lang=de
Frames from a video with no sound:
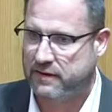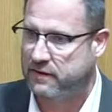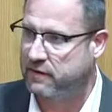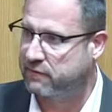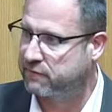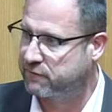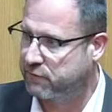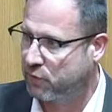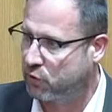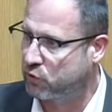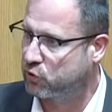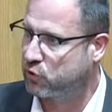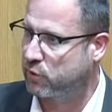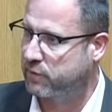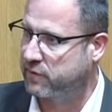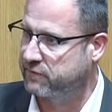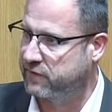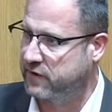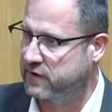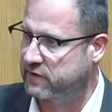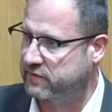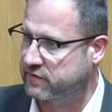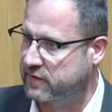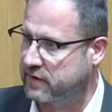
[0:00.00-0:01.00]
die vollkommen
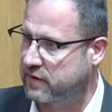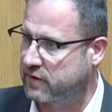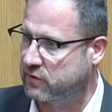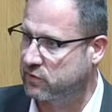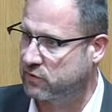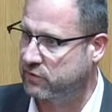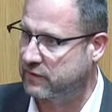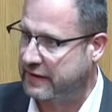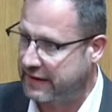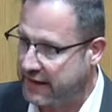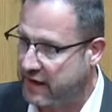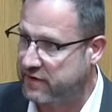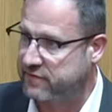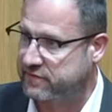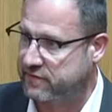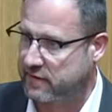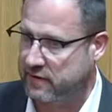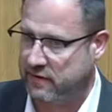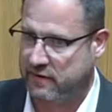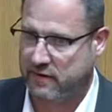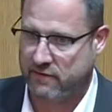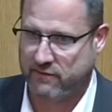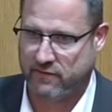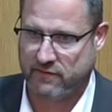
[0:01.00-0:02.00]
widersinnig und
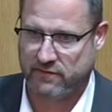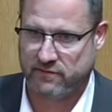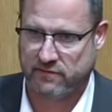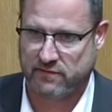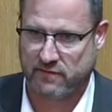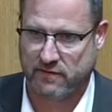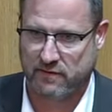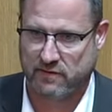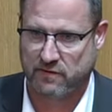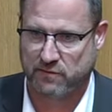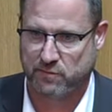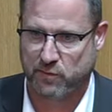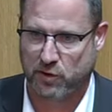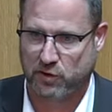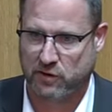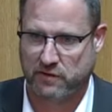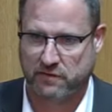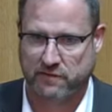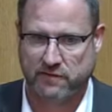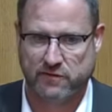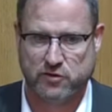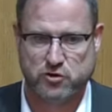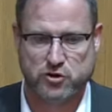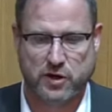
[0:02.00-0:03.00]
irrsinnig gewesen sind. Das möchte ich an
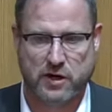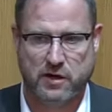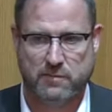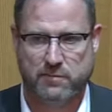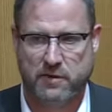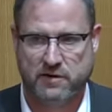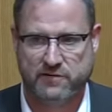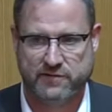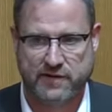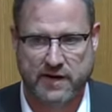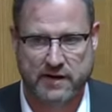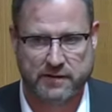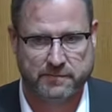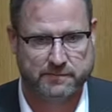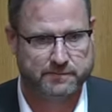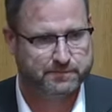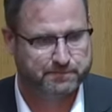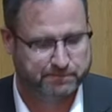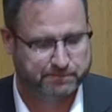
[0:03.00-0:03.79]
dieser Stelle mal sagen.